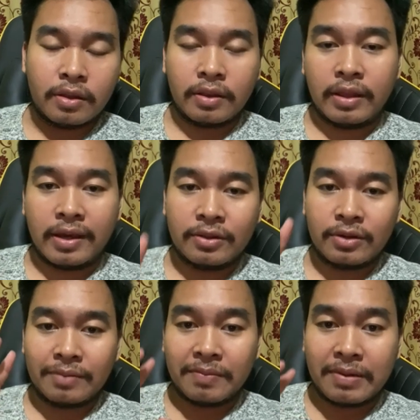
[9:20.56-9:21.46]
Nah
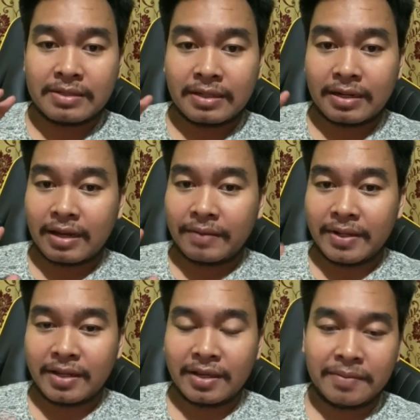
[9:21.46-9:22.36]
itulah pembahasan
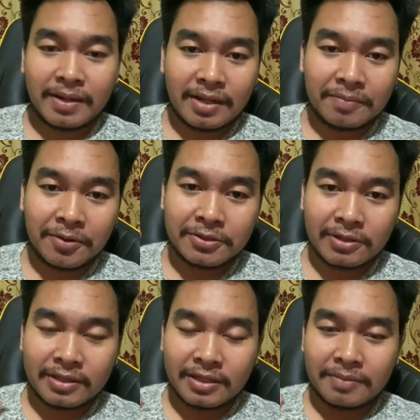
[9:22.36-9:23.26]
kami nih mengenai
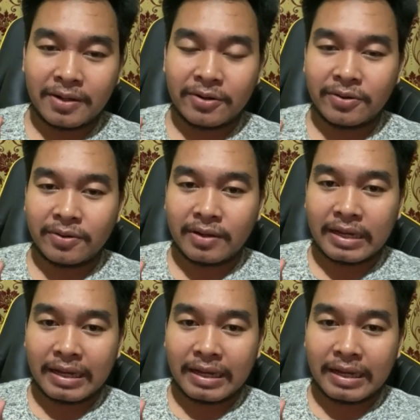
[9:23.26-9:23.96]
bocoran terbaru